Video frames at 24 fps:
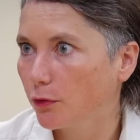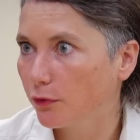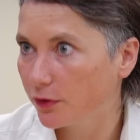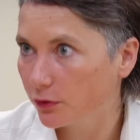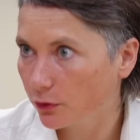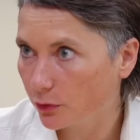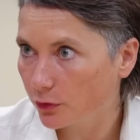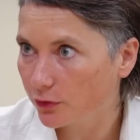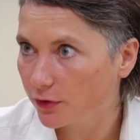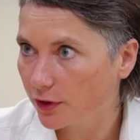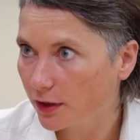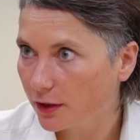
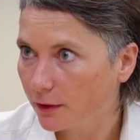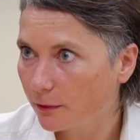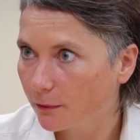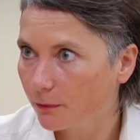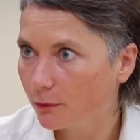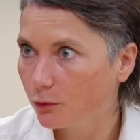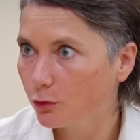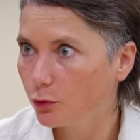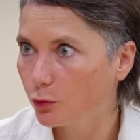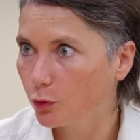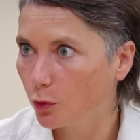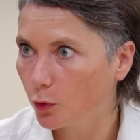financier
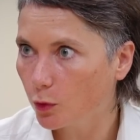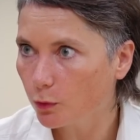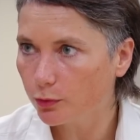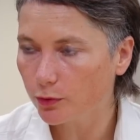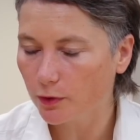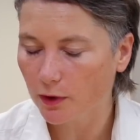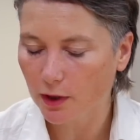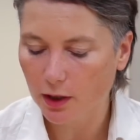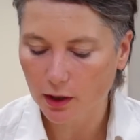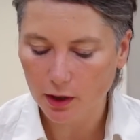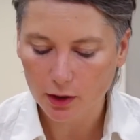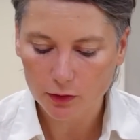du groupe,
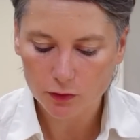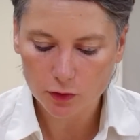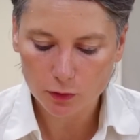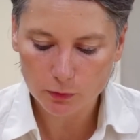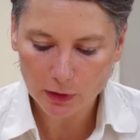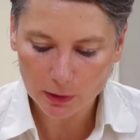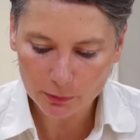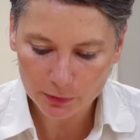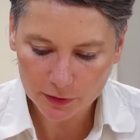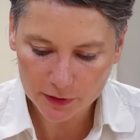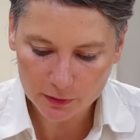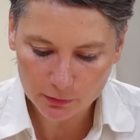
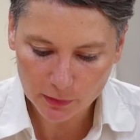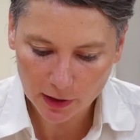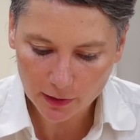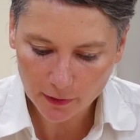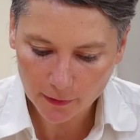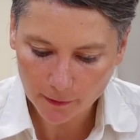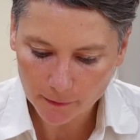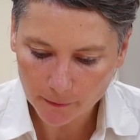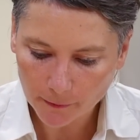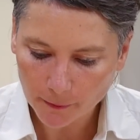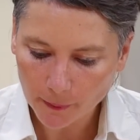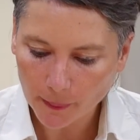Thomas
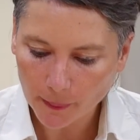Picmal.